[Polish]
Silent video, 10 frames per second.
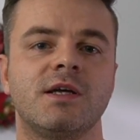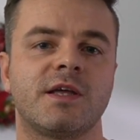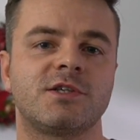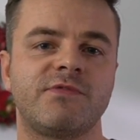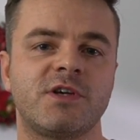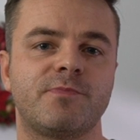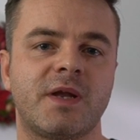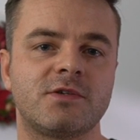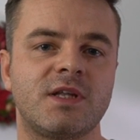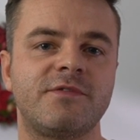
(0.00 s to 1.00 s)
także Wasz
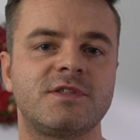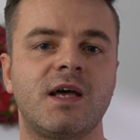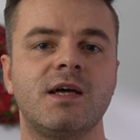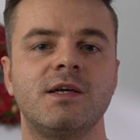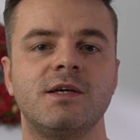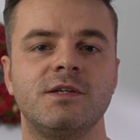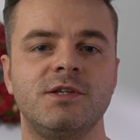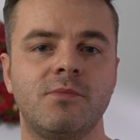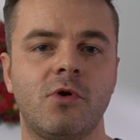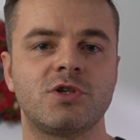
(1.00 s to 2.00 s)
pracodawca
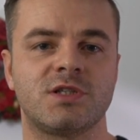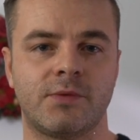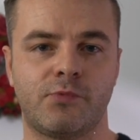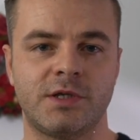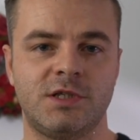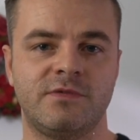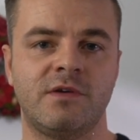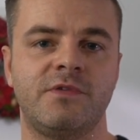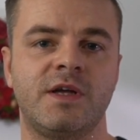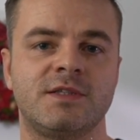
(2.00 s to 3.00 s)
nie może zapłacić
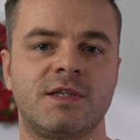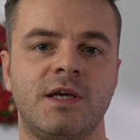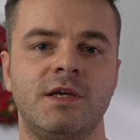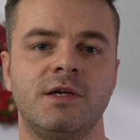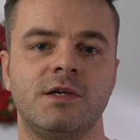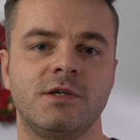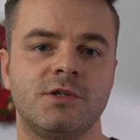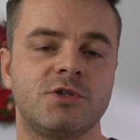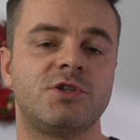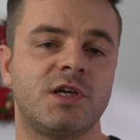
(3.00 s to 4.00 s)
Wam więcej
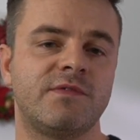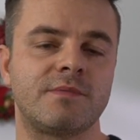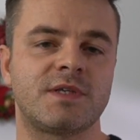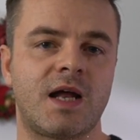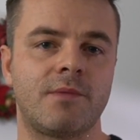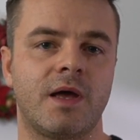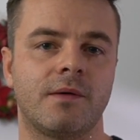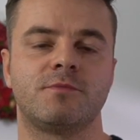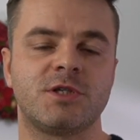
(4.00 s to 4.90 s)
niż dzięki Wam zarabia.